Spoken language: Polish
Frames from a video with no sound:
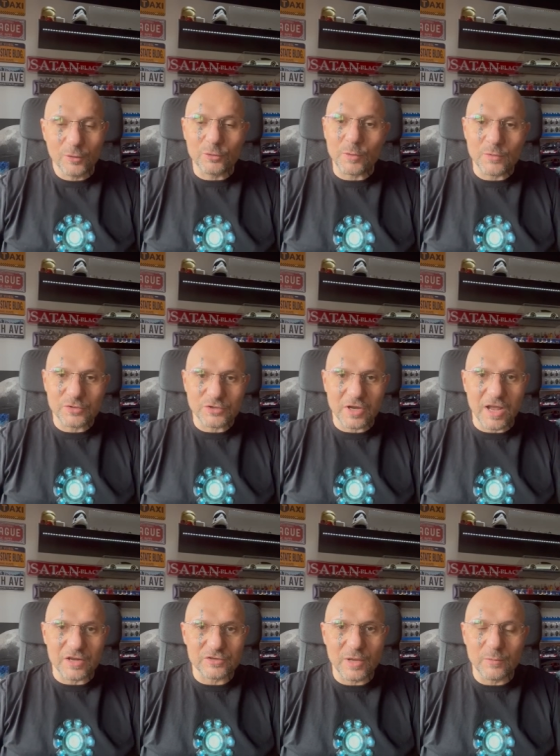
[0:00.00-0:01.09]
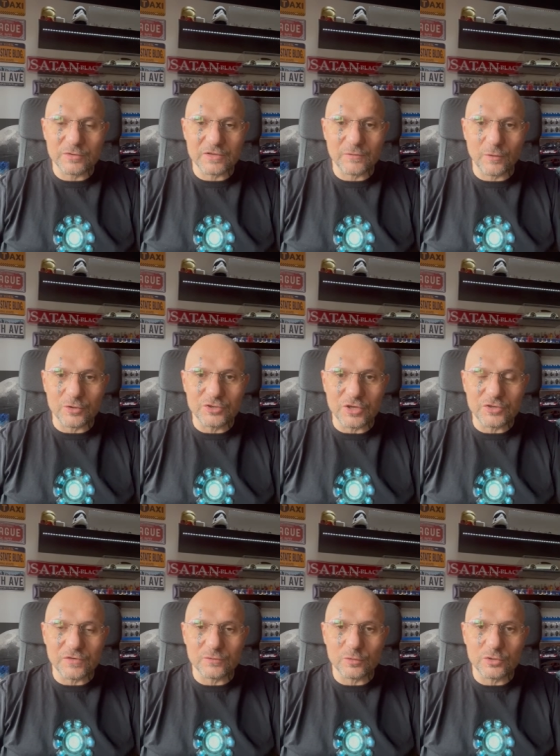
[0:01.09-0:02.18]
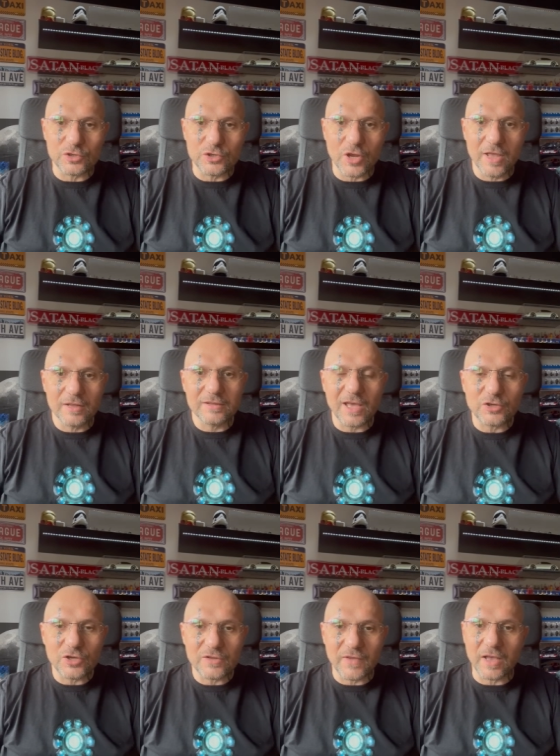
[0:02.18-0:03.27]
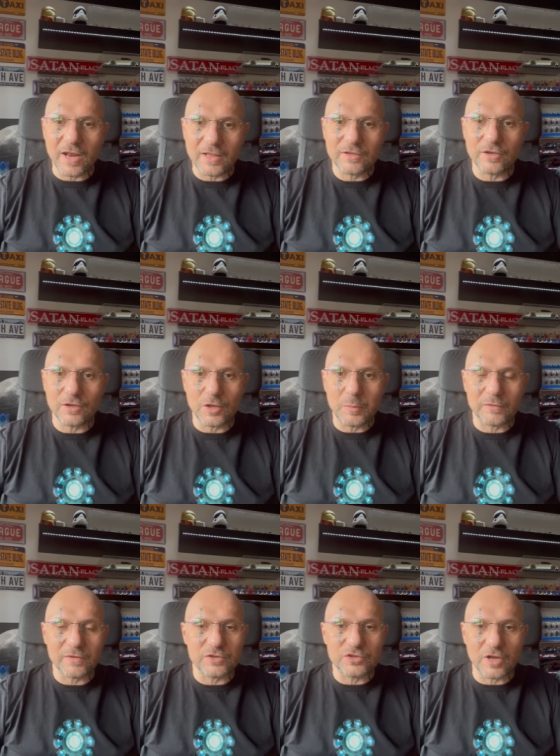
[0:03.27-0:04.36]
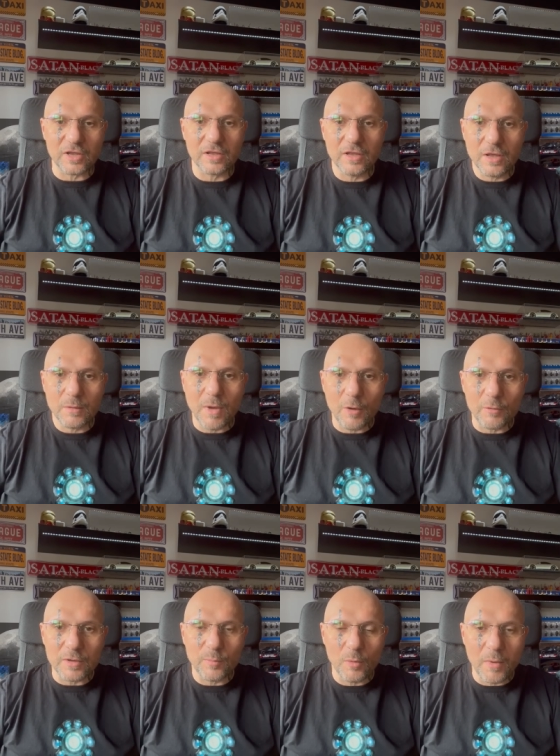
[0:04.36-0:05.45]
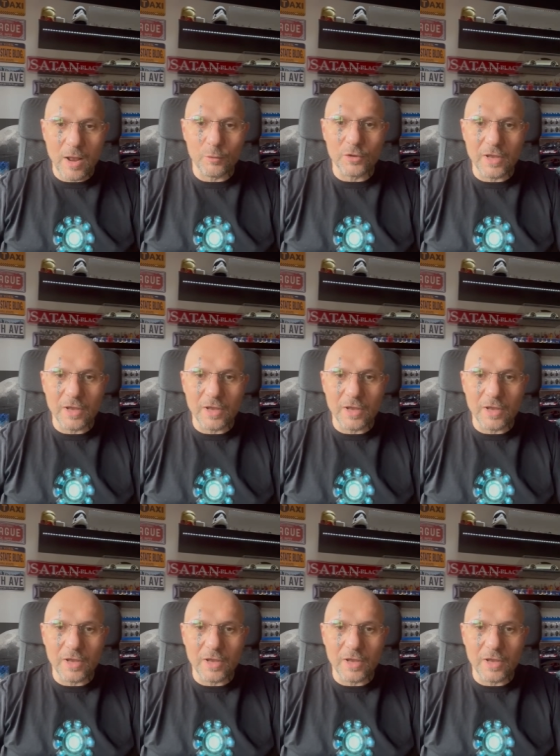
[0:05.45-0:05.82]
który możecie każdemu ze swoich dzieci wrzucić, dajcie dwie kredki i powiedzcie, mały, pomaluj